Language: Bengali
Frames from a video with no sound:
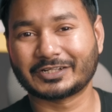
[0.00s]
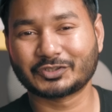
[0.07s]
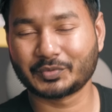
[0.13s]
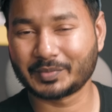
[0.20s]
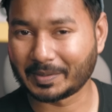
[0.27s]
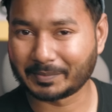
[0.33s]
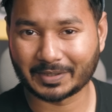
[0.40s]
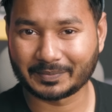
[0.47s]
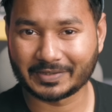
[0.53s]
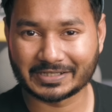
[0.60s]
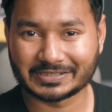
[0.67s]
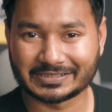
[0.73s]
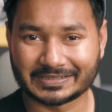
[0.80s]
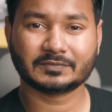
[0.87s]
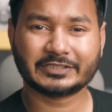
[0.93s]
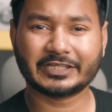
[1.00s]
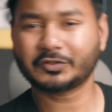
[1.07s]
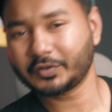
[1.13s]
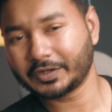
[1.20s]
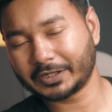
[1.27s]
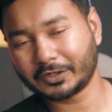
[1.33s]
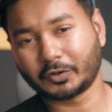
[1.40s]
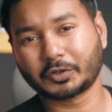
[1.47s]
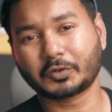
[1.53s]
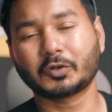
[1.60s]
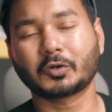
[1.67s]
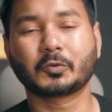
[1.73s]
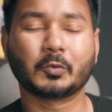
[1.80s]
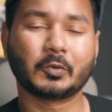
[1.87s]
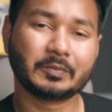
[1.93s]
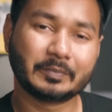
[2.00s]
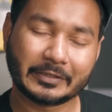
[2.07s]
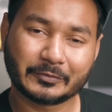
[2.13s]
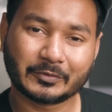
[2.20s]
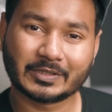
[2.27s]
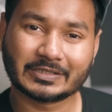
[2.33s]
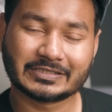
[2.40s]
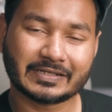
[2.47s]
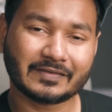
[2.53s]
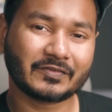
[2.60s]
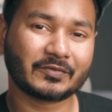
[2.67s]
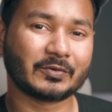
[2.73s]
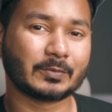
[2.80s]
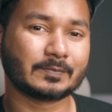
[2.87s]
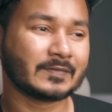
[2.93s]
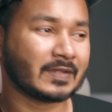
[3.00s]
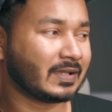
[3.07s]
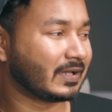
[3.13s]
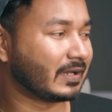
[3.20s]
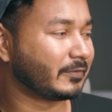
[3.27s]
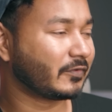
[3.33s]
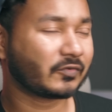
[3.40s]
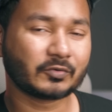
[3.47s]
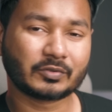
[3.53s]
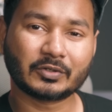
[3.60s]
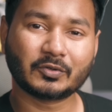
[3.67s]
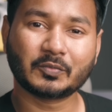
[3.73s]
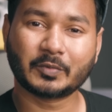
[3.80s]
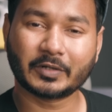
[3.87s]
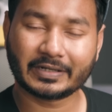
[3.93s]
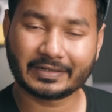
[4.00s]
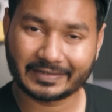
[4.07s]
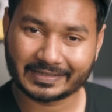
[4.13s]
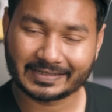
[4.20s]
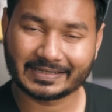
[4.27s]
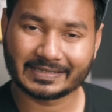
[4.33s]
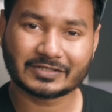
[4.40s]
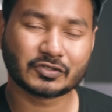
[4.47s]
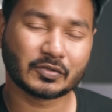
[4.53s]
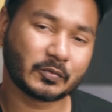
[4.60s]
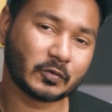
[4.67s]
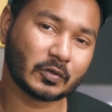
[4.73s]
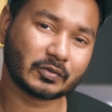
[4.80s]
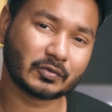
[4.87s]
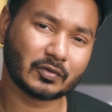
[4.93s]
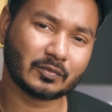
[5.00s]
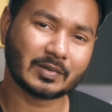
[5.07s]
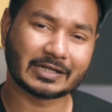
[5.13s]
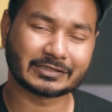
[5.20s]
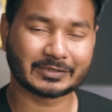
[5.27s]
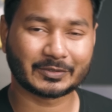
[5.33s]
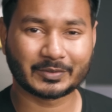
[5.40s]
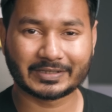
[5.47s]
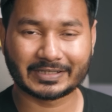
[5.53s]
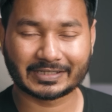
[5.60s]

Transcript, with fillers: একটা ছবি আমরা পেয়েছি যেহেতু এখানে অনেকগুলো কোড পিন রয়েছে সো আমি স্যুটের উপরে রেখে ছবিগুলো তুলবো আশা করি